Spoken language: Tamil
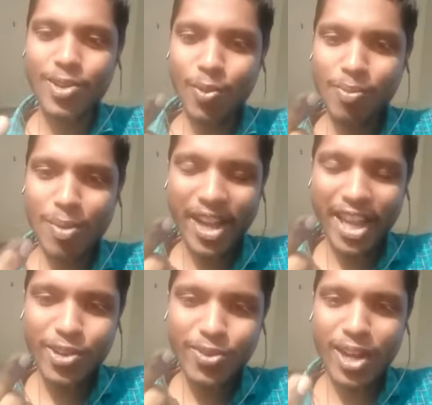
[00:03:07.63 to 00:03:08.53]
ரொம்ப
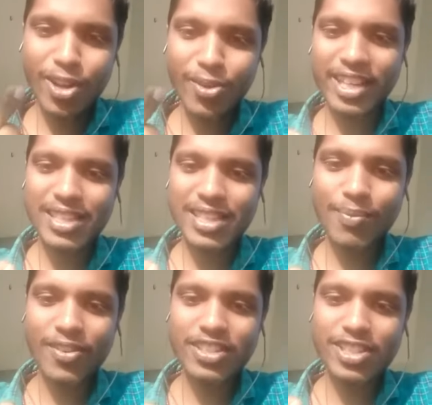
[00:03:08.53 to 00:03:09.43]
மைன்யூட்டான ஒரு
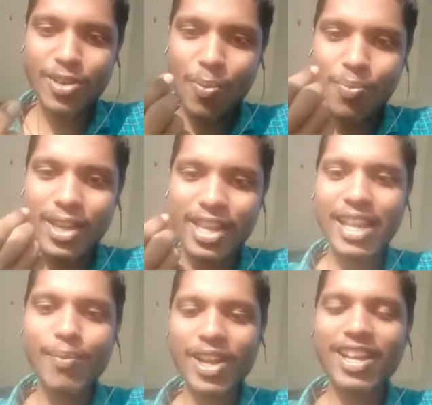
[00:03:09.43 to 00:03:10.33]
எக்ஸாம்பிளை வச்சு ரொம்ப
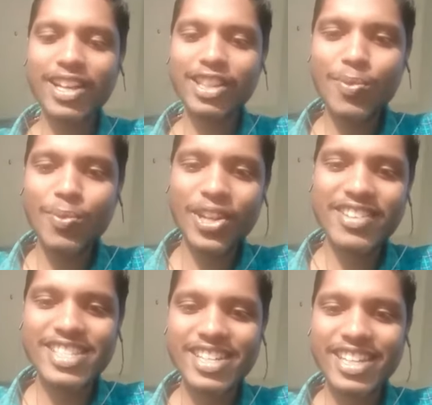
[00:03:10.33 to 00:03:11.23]
இயல்பா எல்லாத்துக்கும் புரிய
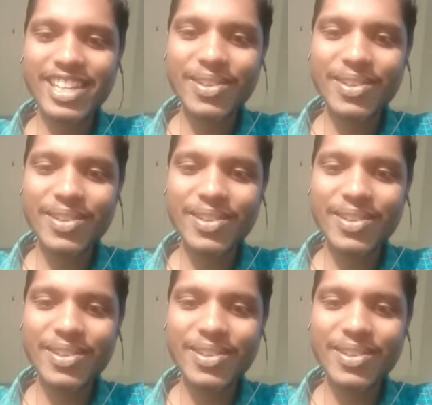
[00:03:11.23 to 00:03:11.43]
வச்சிடுறீங்க